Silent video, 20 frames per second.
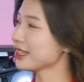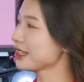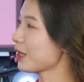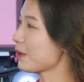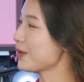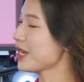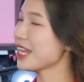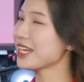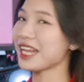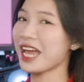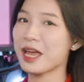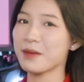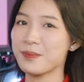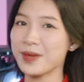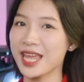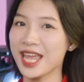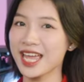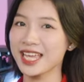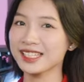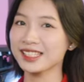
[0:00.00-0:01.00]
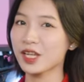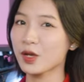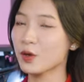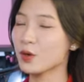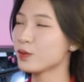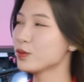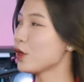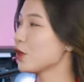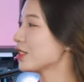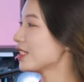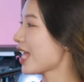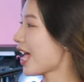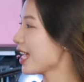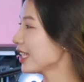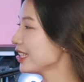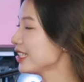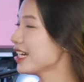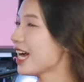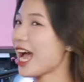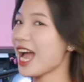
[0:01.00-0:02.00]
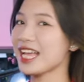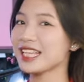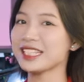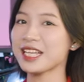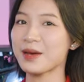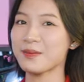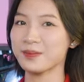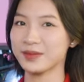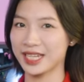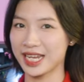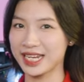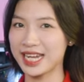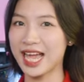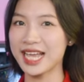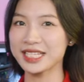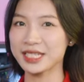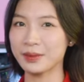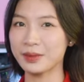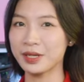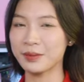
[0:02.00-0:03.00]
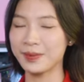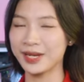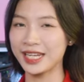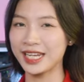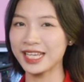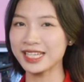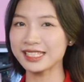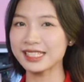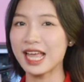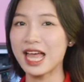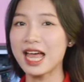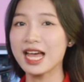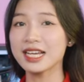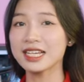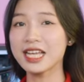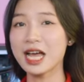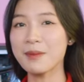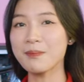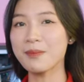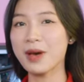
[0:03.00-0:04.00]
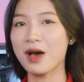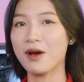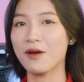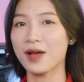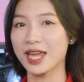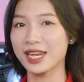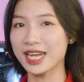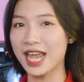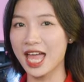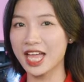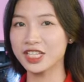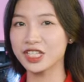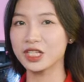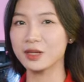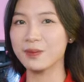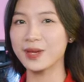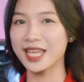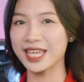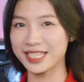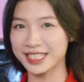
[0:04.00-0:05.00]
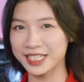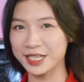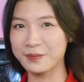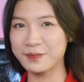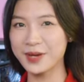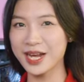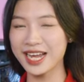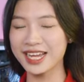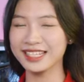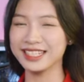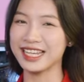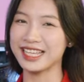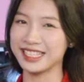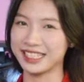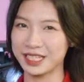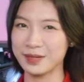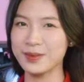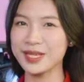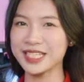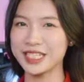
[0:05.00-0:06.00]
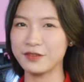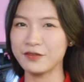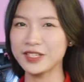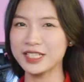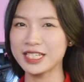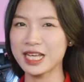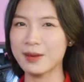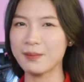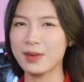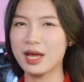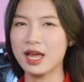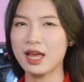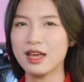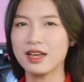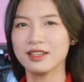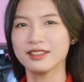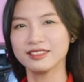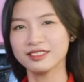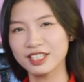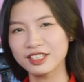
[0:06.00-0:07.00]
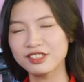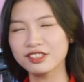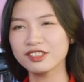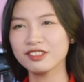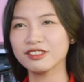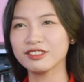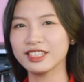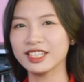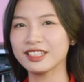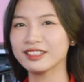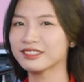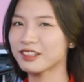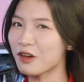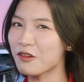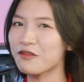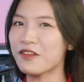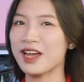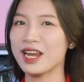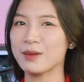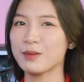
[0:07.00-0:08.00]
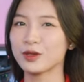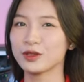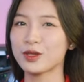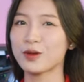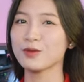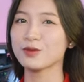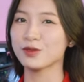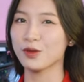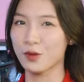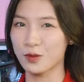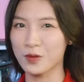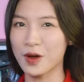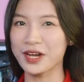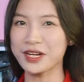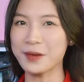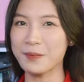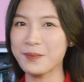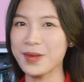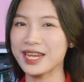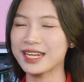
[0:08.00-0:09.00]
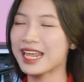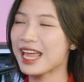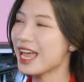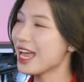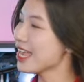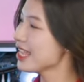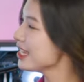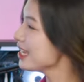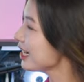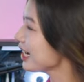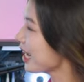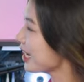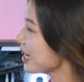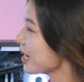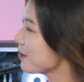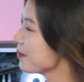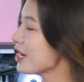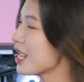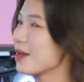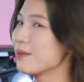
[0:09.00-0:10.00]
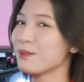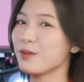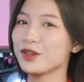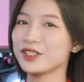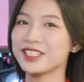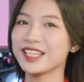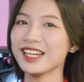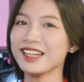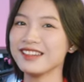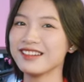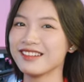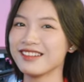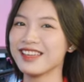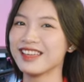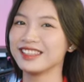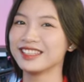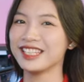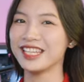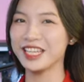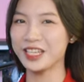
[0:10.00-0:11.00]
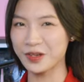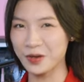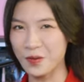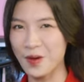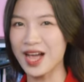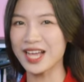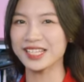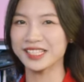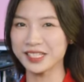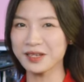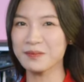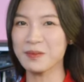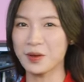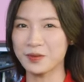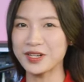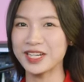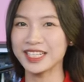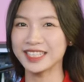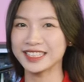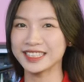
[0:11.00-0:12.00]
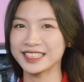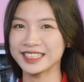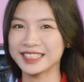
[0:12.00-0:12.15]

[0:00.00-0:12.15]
Tấm nền IPS cùng độ sáng từ 200 đến 250 nits, gam màu sRGB 90 đến 99%. Thật sự thì không phải là một thông số quá đặc biệt nhưng lại đem đến một chất lượng hiển thị ngoài sức mong đợi.